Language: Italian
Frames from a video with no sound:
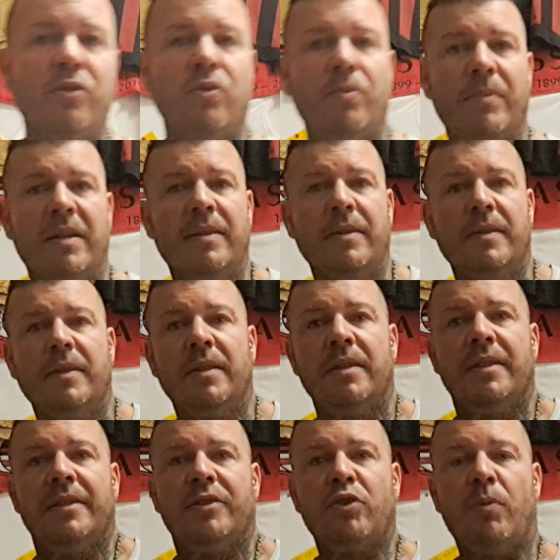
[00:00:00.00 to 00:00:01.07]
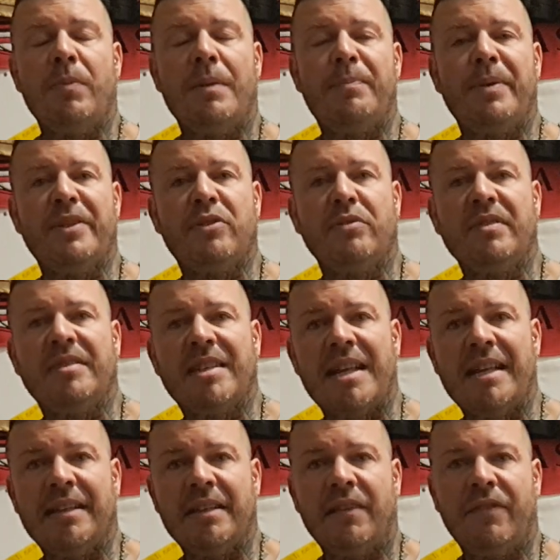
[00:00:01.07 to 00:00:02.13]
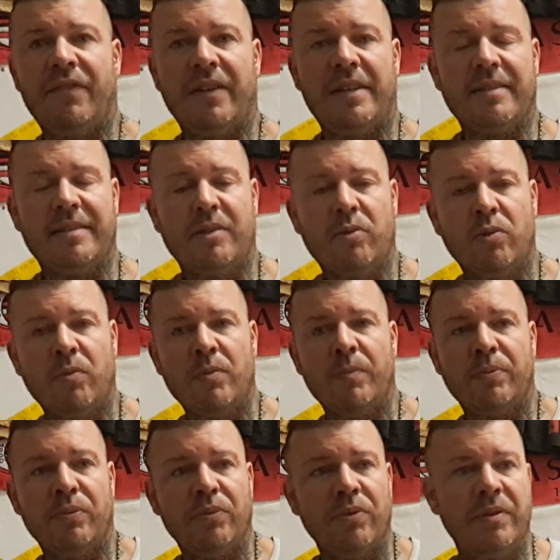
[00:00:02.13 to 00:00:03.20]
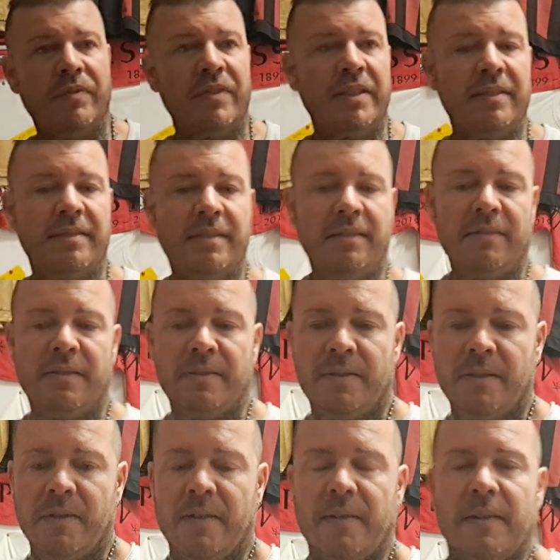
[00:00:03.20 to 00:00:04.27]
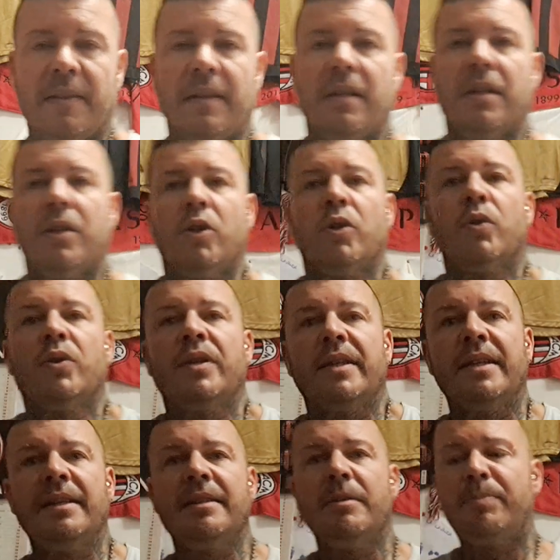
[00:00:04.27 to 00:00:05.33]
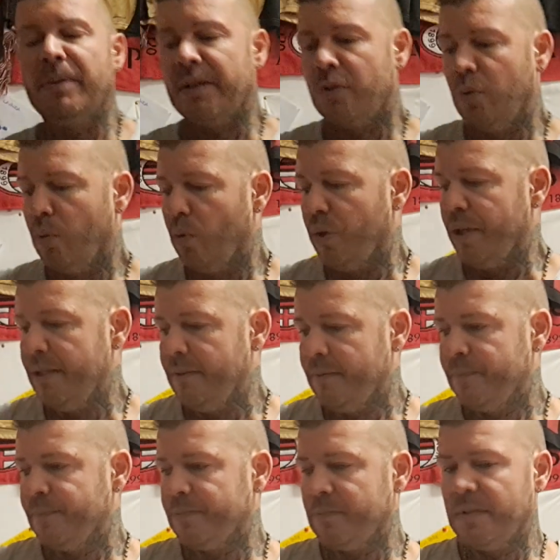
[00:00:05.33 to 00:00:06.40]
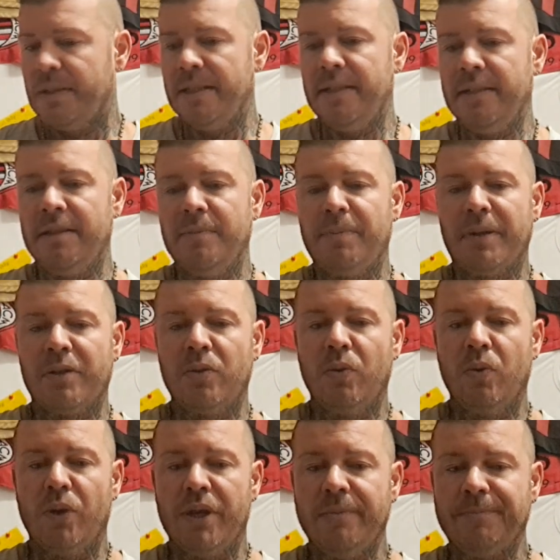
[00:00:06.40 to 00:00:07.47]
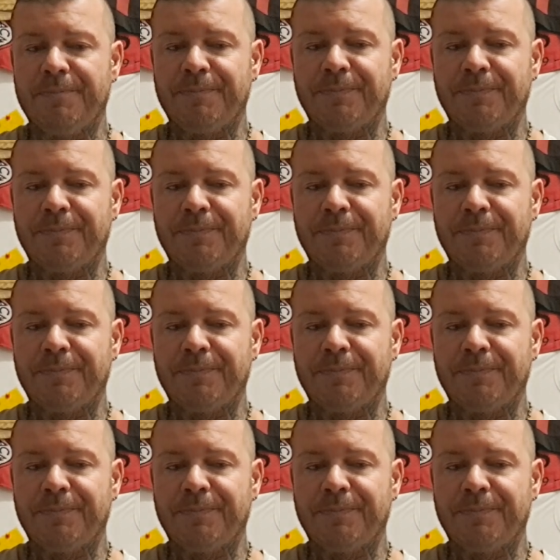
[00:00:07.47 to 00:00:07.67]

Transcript: insomma c'è un bel pezzo di strada da fare secondo il mio punto di vista. Indi per cui, indi per cui